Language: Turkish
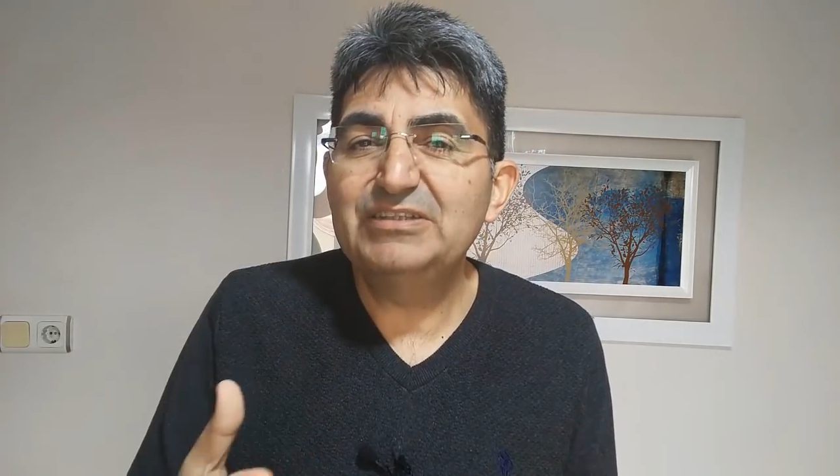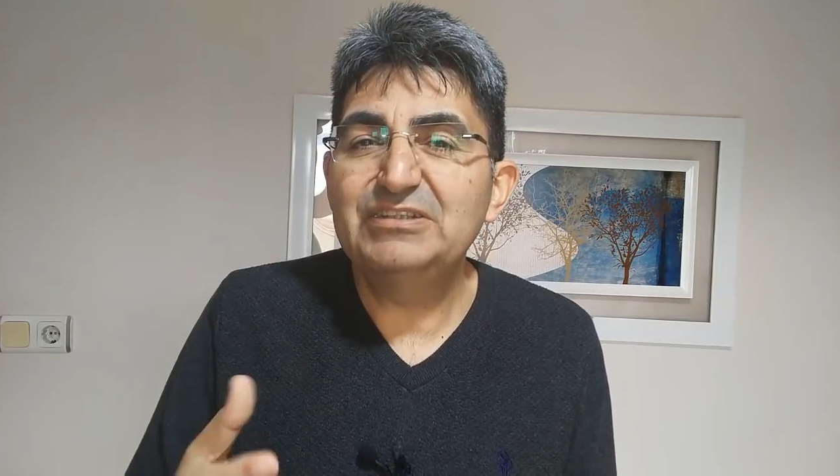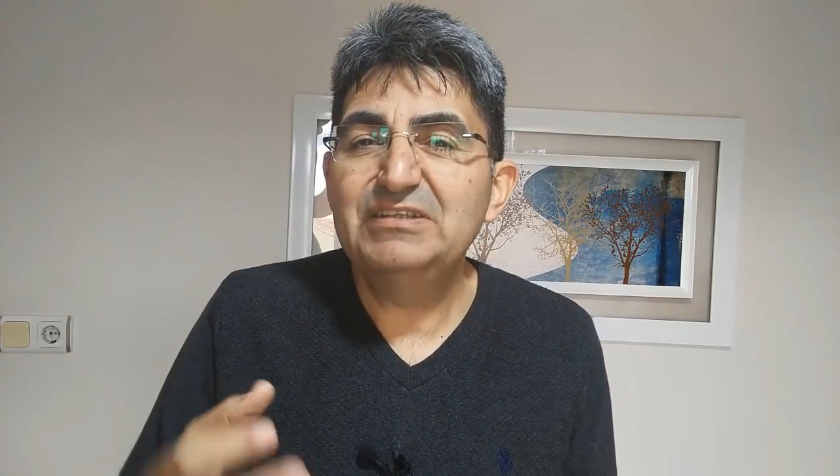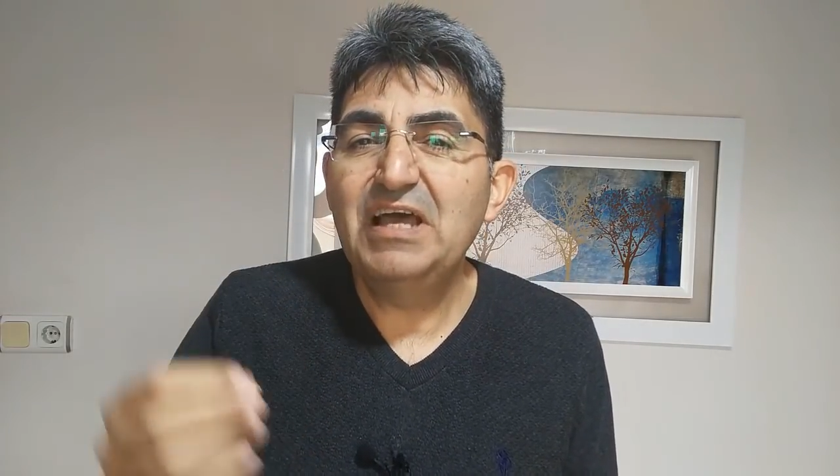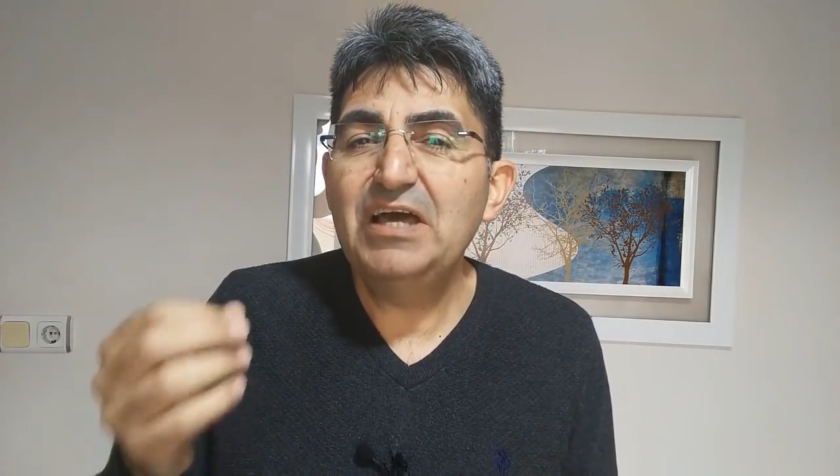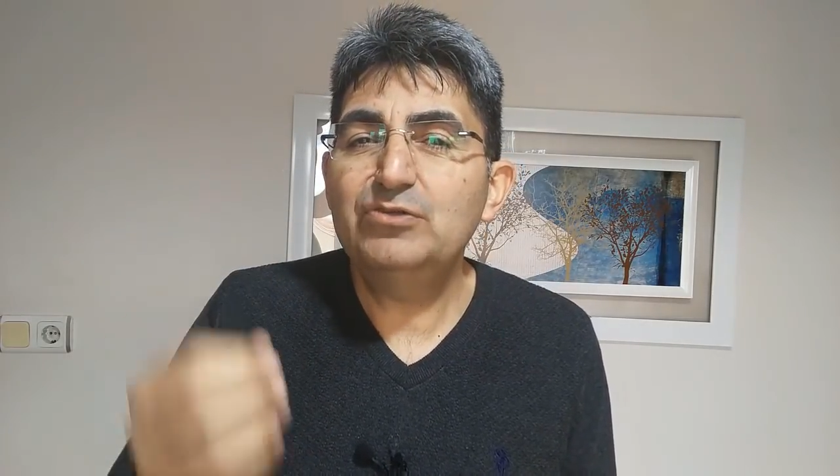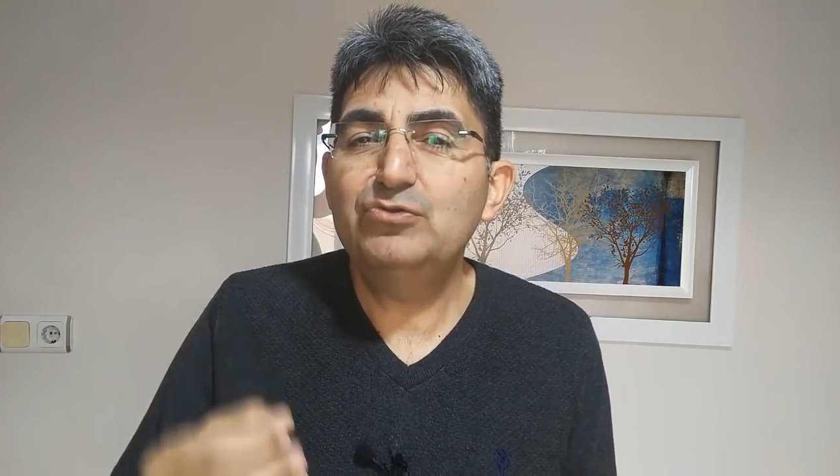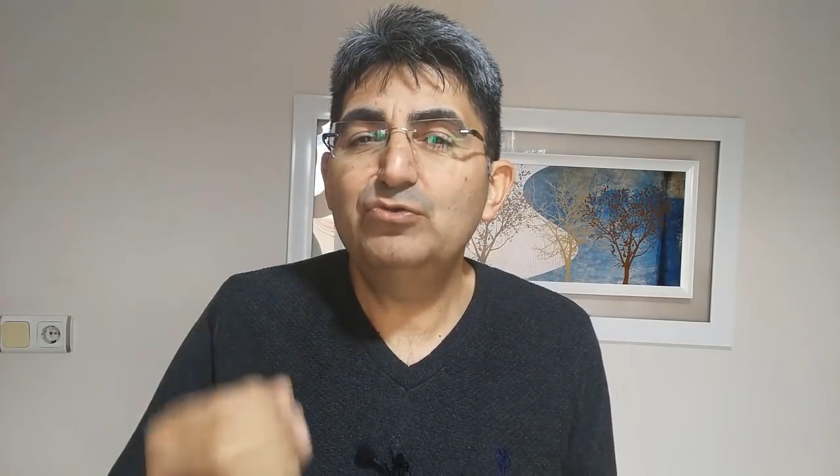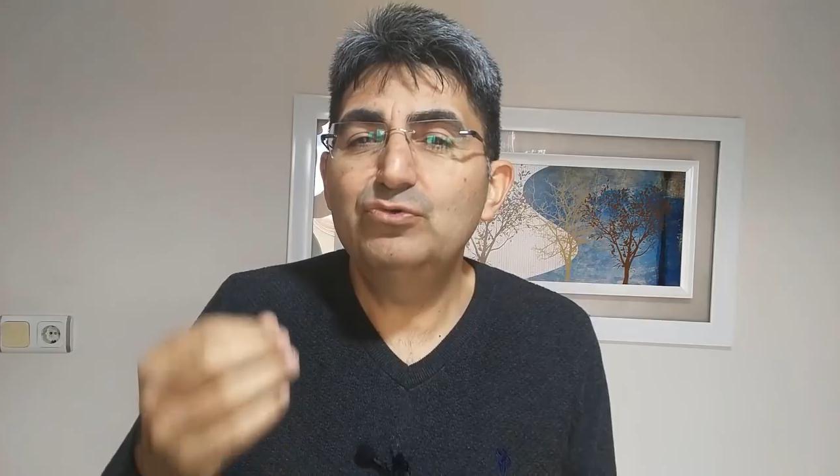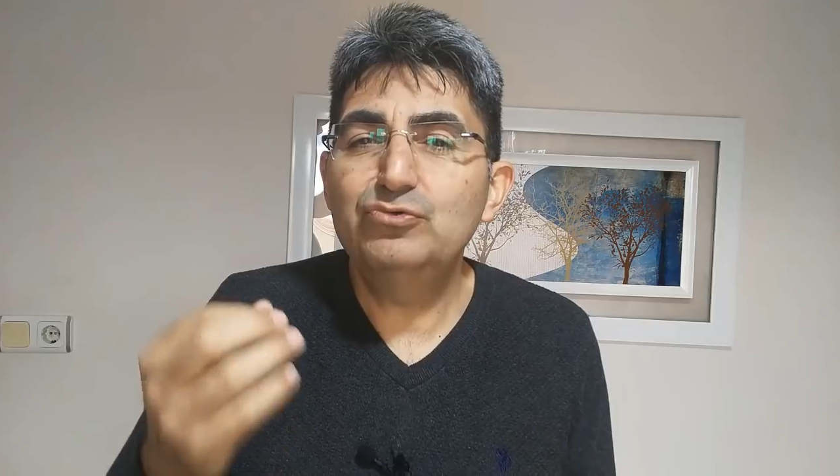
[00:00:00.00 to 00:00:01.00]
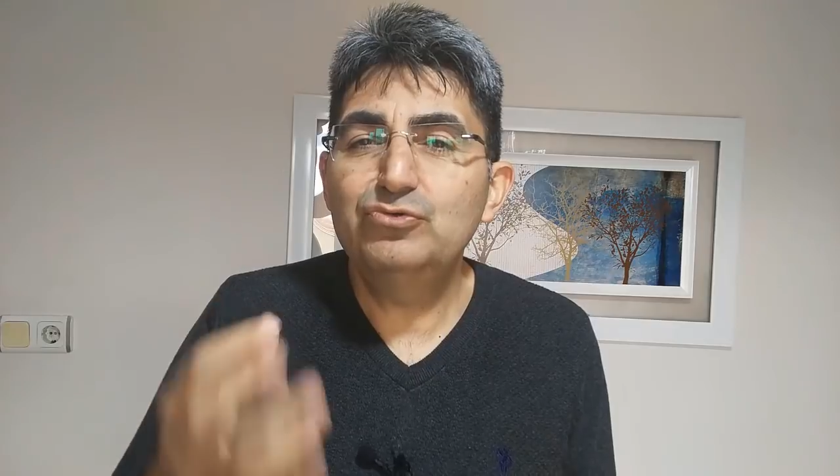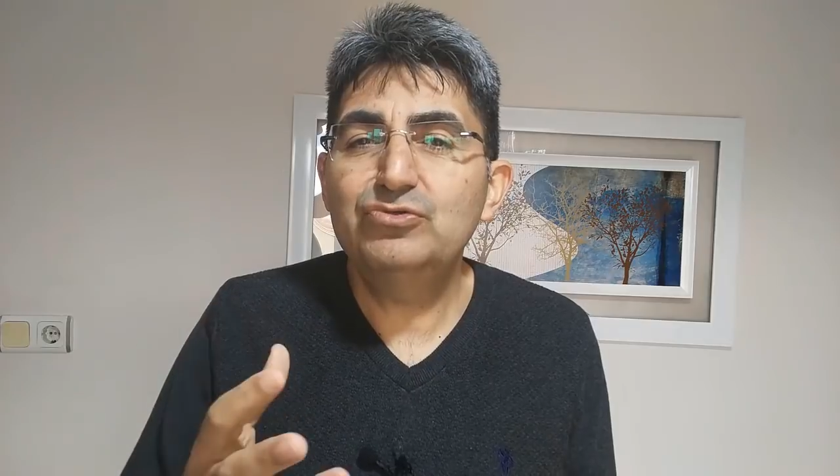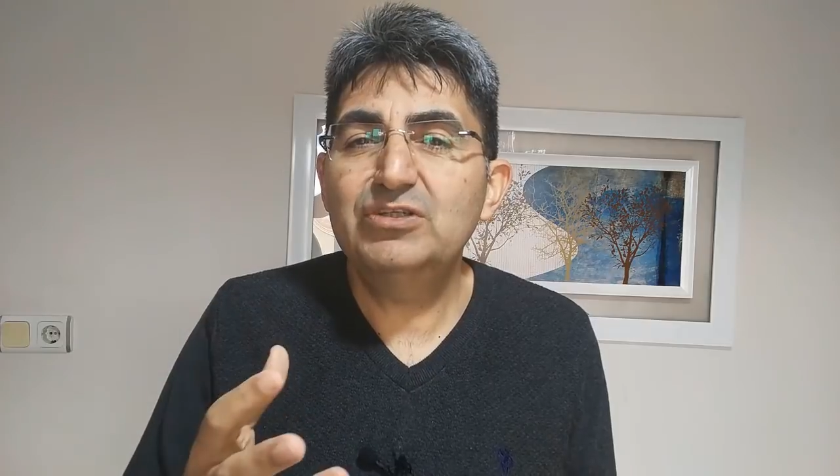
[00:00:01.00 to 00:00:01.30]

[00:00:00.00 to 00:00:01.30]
için her türlü üç